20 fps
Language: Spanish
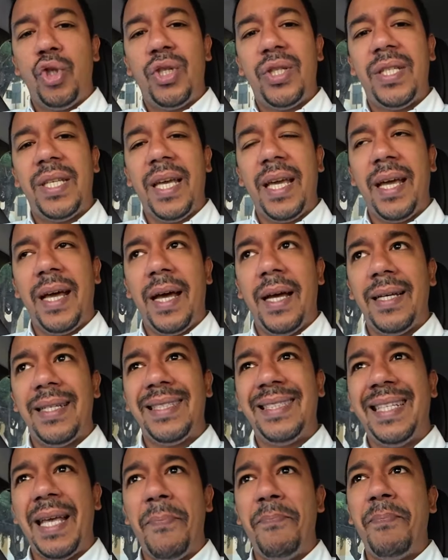sea,
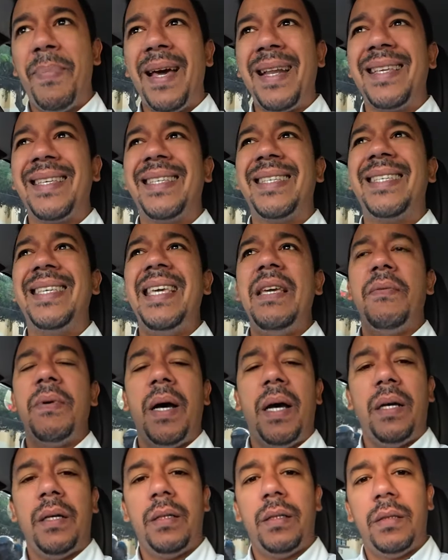se
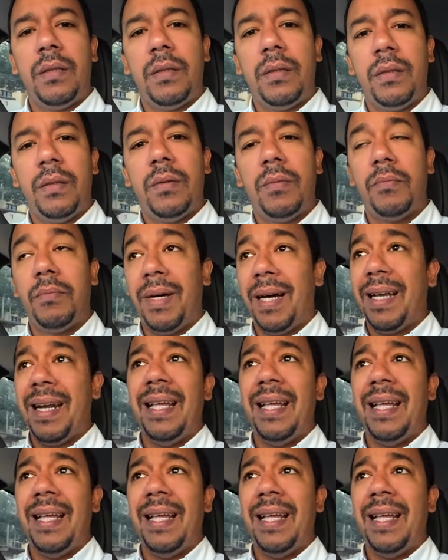perciba más